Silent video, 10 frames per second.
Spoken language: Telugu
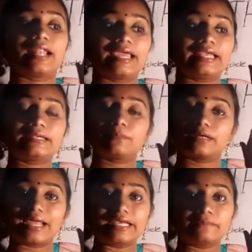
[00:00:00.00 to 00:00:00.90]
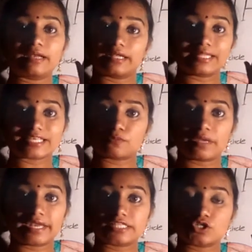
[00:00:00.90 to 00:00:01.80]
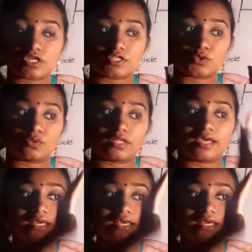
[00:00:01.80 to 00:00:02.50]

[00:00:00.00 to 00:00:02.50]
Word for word: నైట్ నైట్ అనేది ఎక్స్పీరియన్స్ చేస్తుంది